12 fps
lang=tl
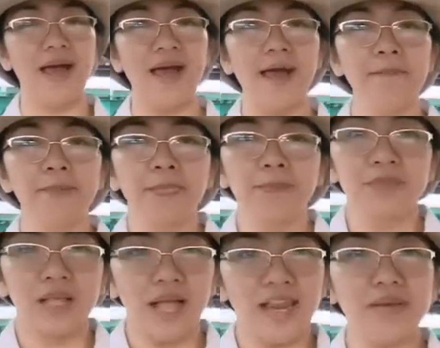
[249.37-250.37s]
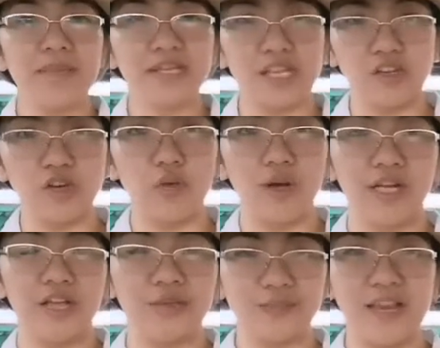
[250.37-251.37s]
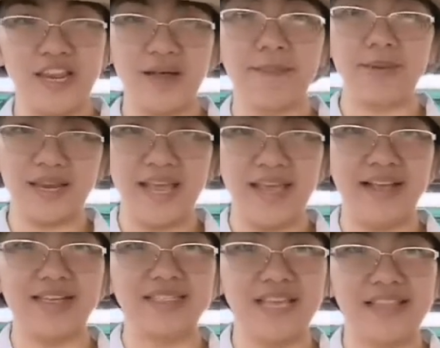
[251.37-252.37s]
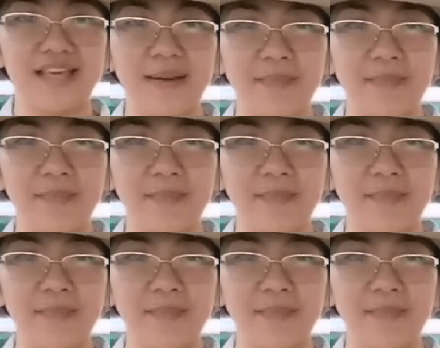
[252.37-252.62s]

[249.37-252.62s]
di ba? Alamin niyo, huwag kayong bili ng bili kasi